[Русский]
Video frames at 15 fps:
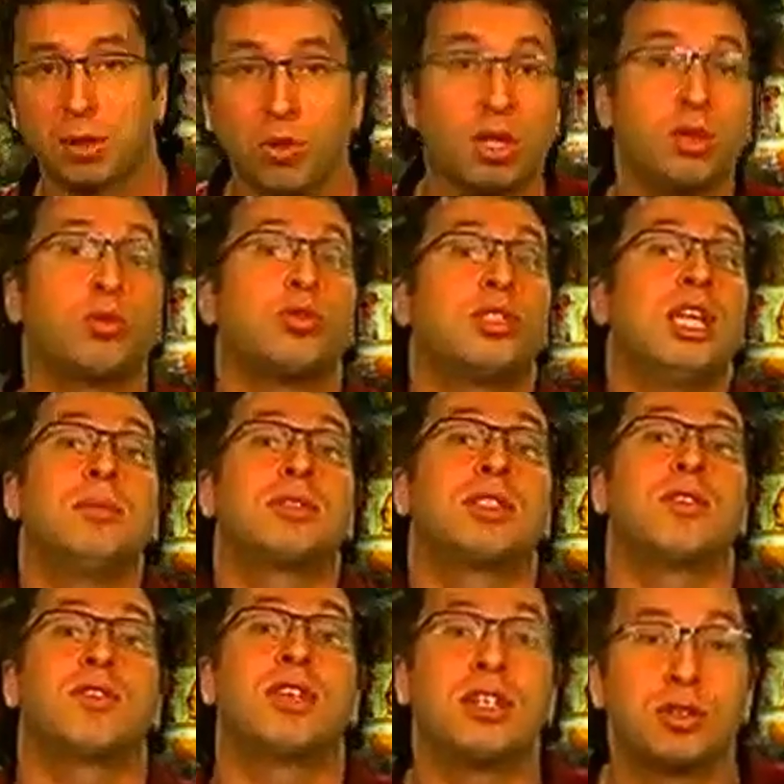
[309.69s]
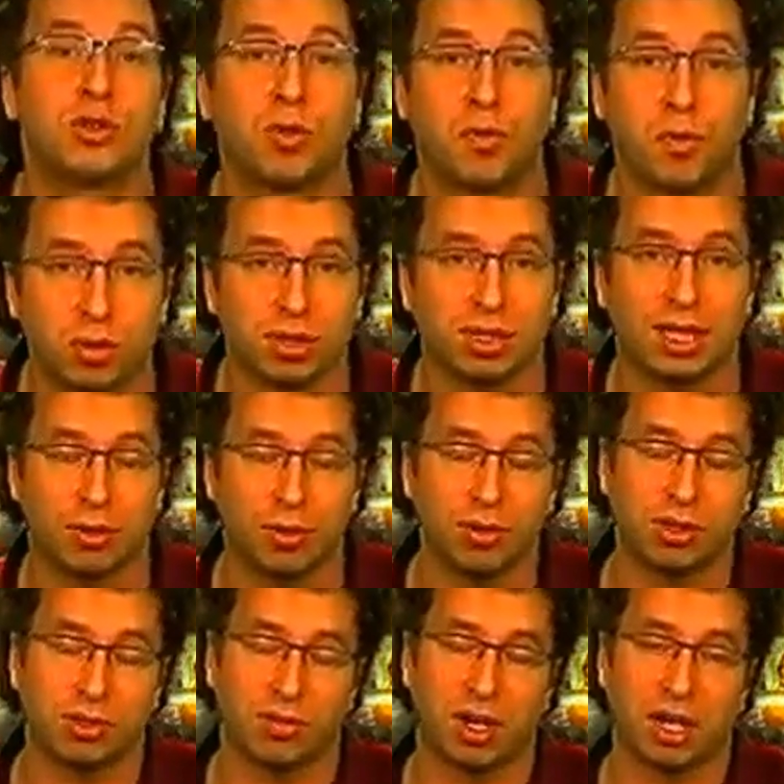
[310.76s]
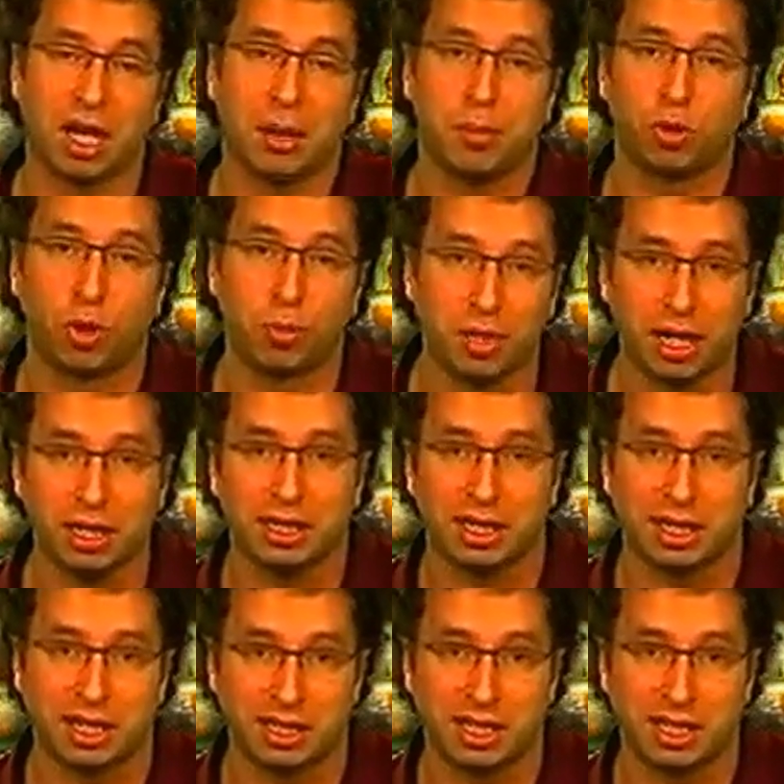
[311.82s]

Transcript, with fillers: Но туземцы в Gears of War становятся врагами номер один,